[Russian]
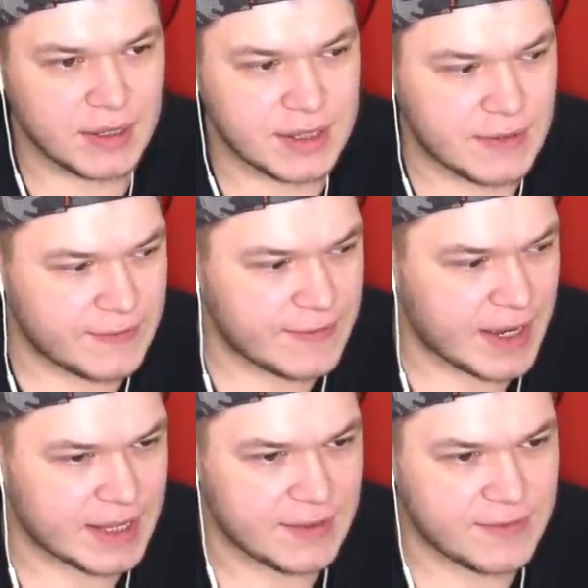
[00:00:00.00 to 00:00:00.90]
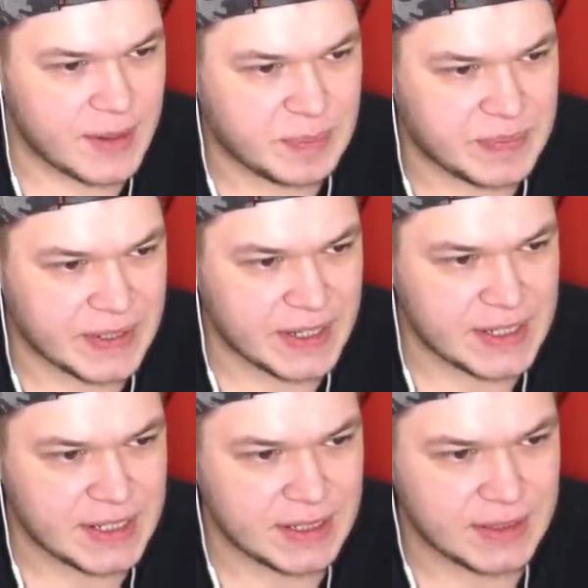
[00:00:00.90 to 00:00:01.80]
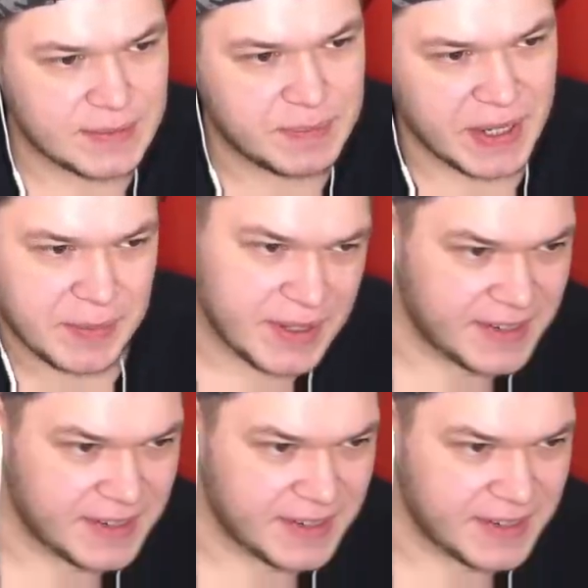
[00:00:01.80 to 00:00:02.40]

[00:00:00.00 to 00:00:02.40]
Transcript: Давай, давай, покажи прибыль.